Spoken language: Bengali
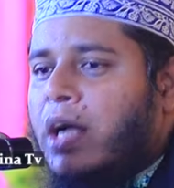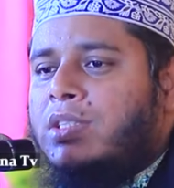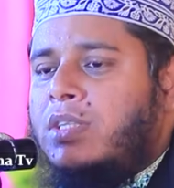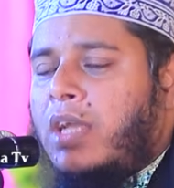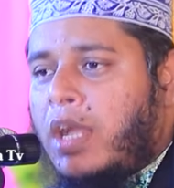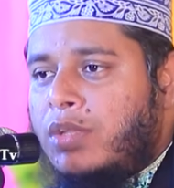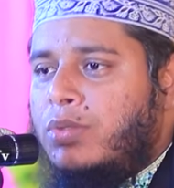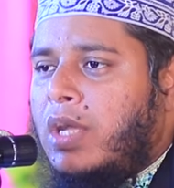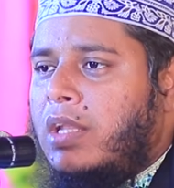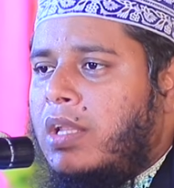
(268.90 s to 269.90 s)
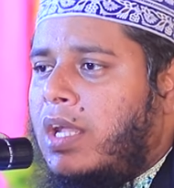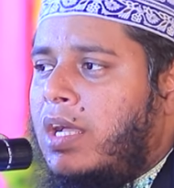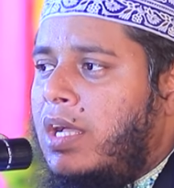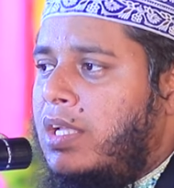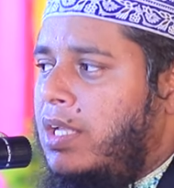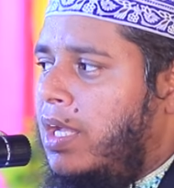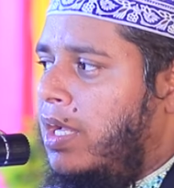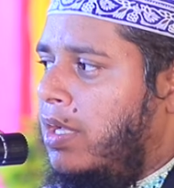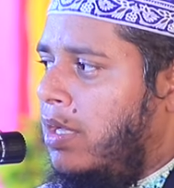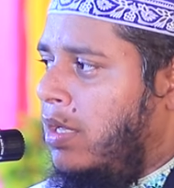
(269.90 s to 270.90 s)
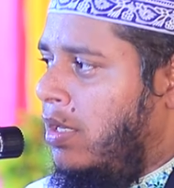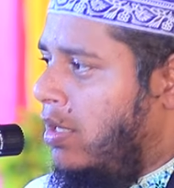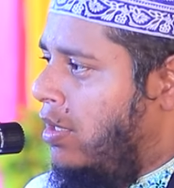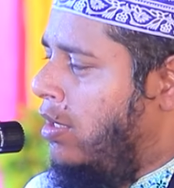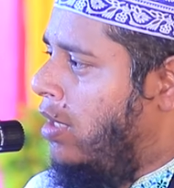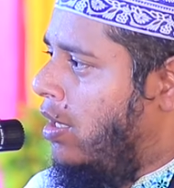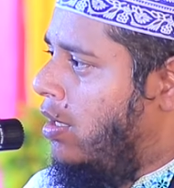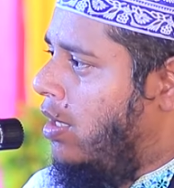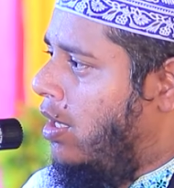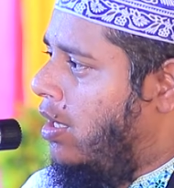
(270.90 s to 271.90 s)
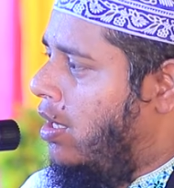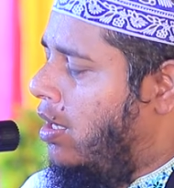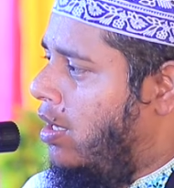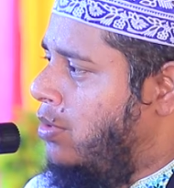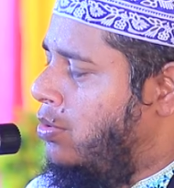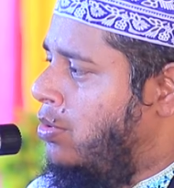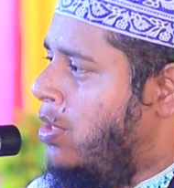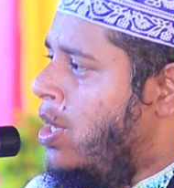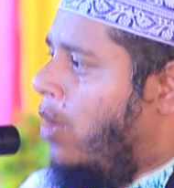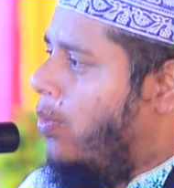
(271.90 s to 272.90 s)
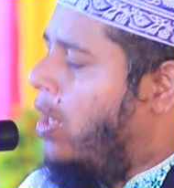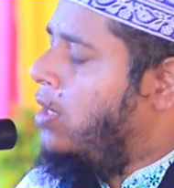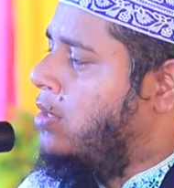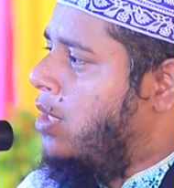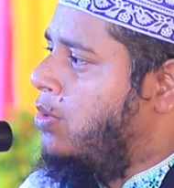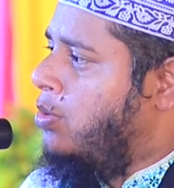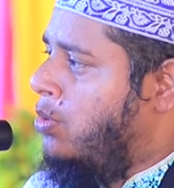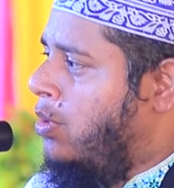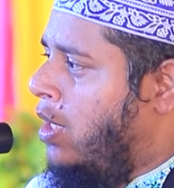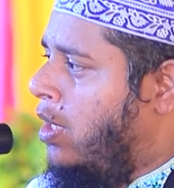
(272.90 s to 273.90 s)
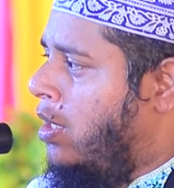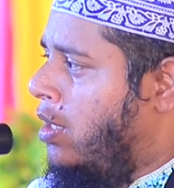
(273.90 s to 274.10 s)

আশহাদু আল্লাহ ইলাহা ইল্লাল্লাহু ওয়াহদাহু লা